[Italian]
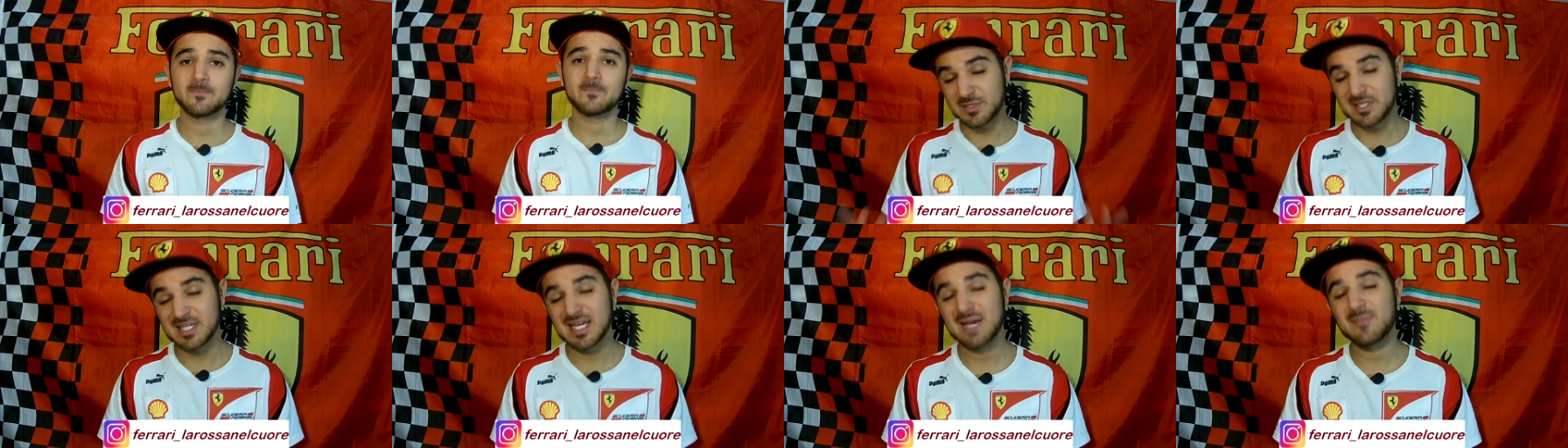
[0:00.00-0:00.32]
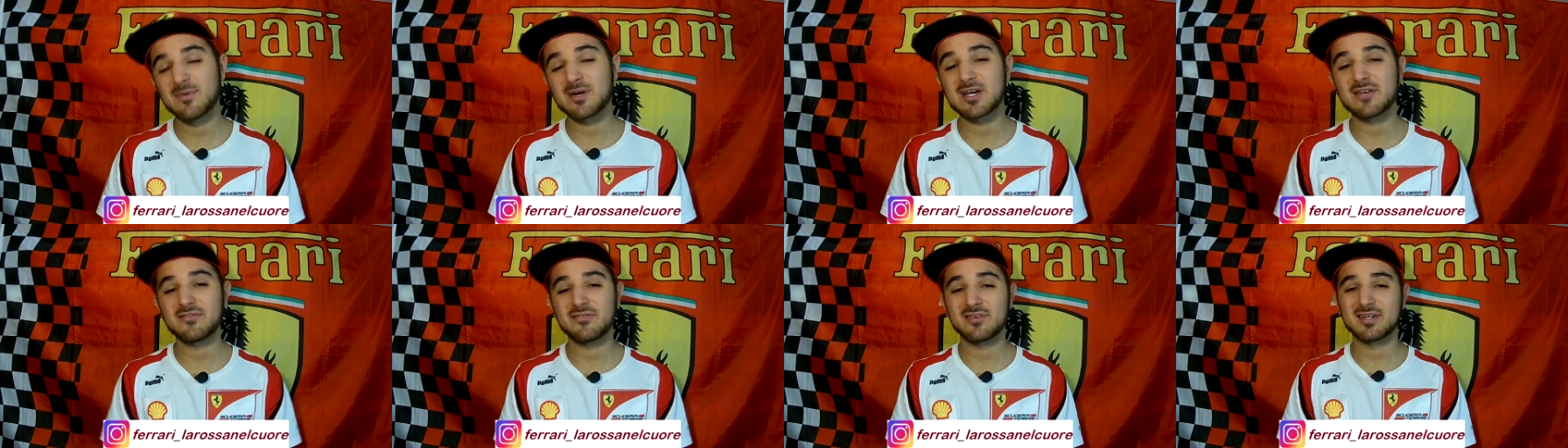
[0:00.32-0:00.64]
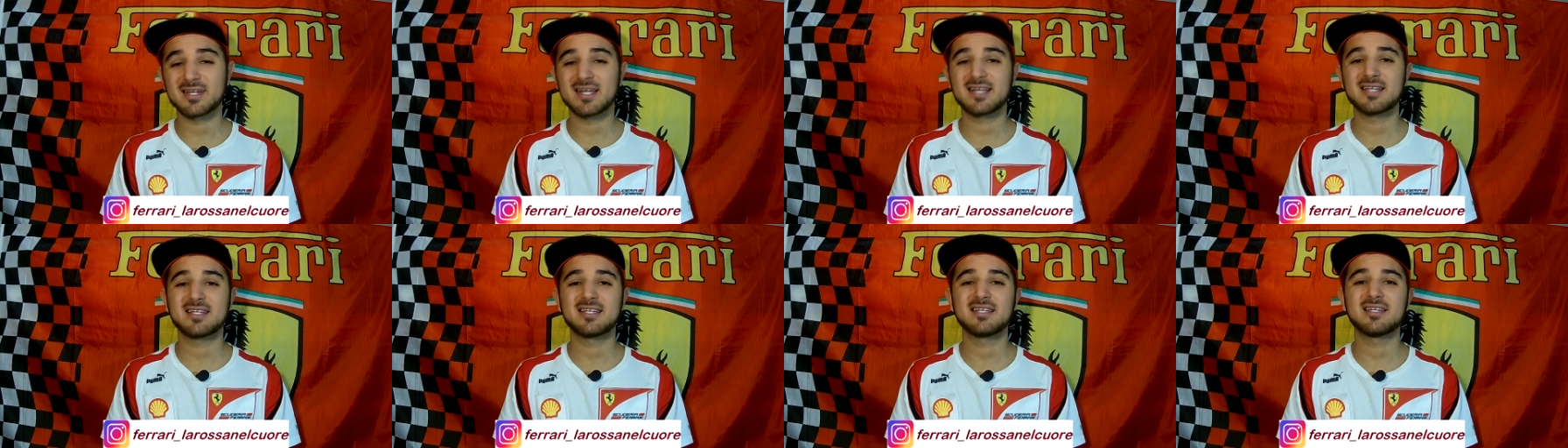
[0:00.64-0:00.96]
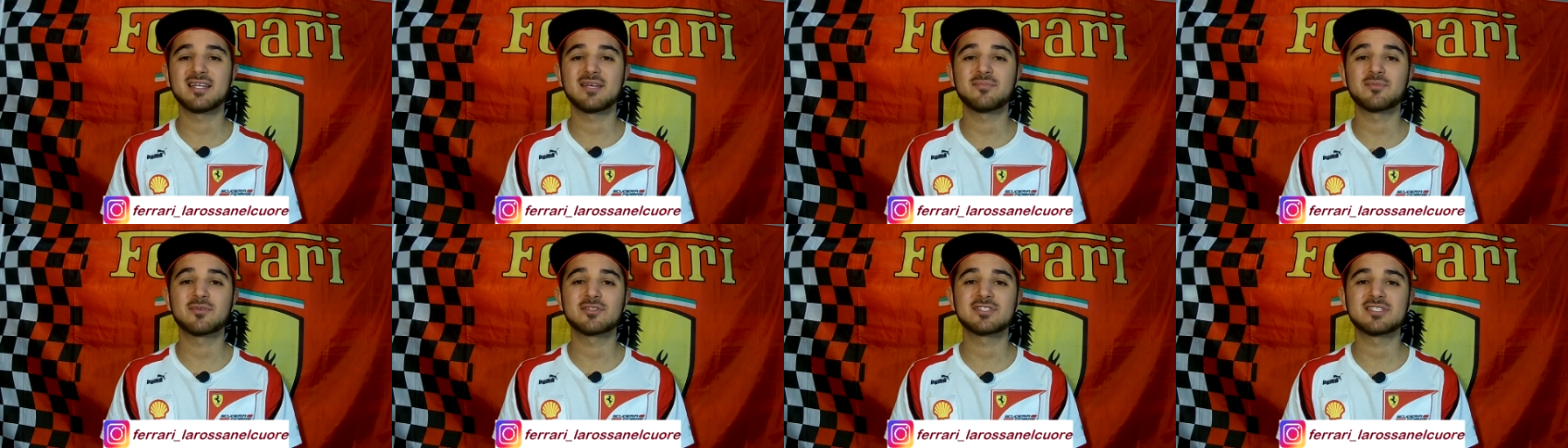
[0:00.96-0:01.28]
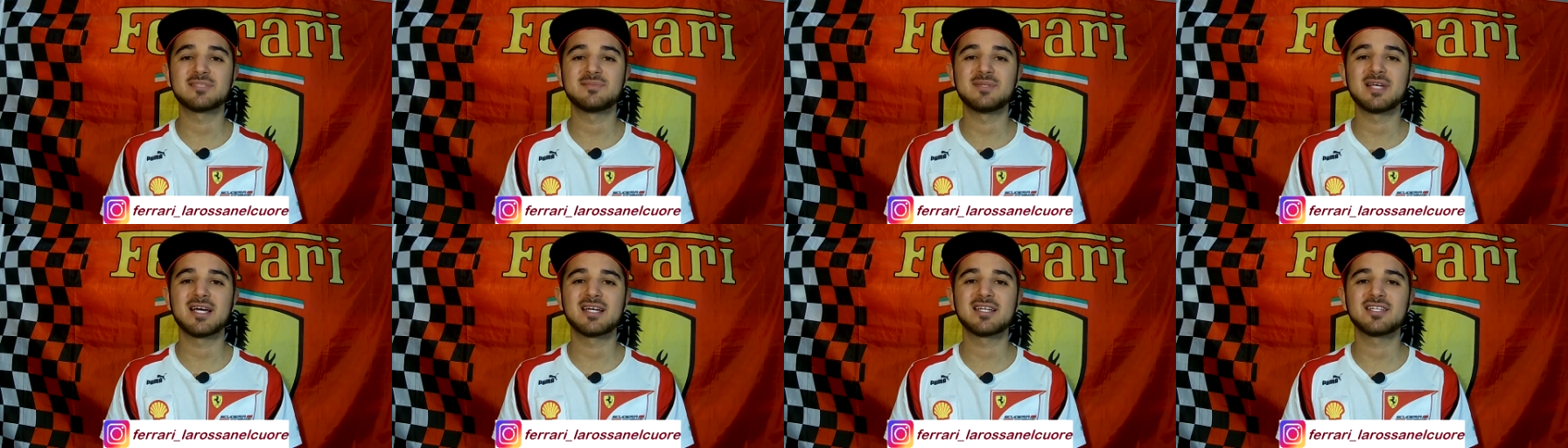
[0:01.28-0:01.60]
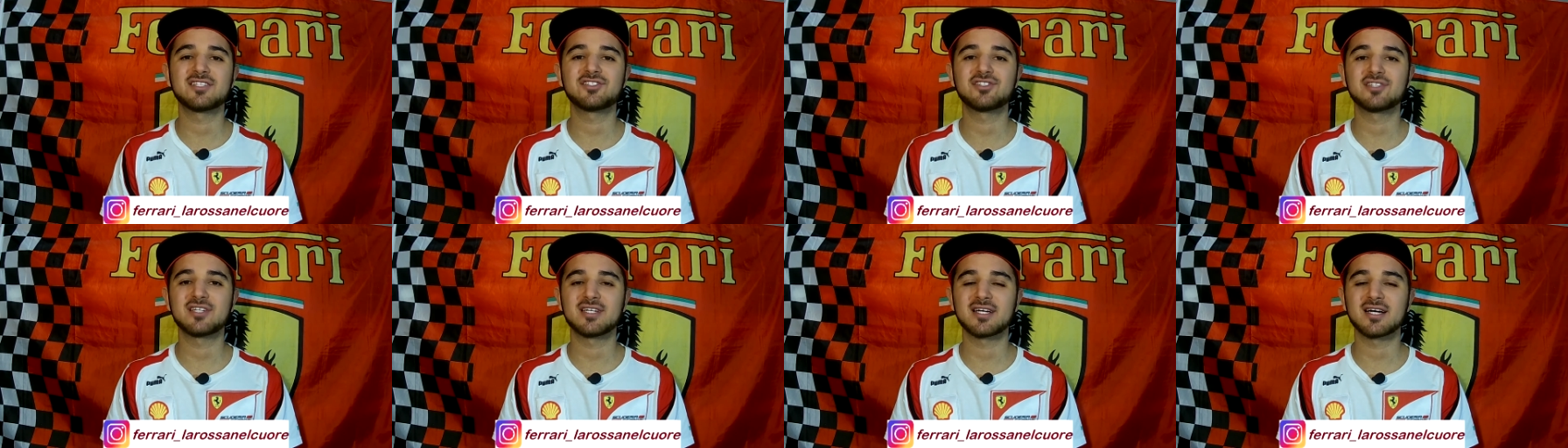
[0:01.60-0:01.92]
Speriamo che Ferrari nei prossimi
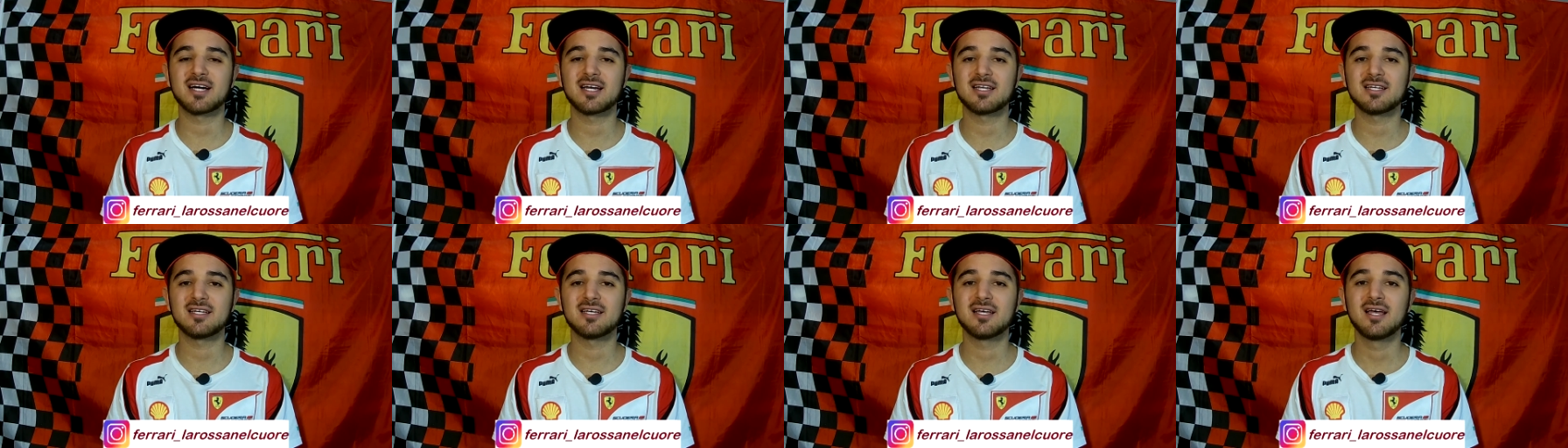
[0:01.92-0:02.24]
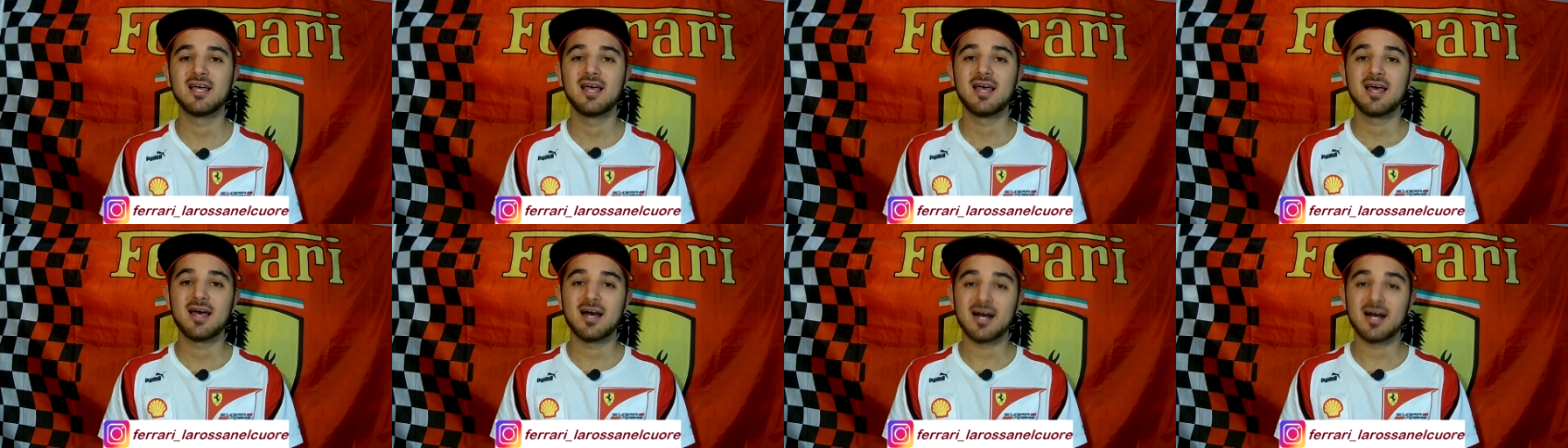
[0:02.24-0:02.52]
anni ci regali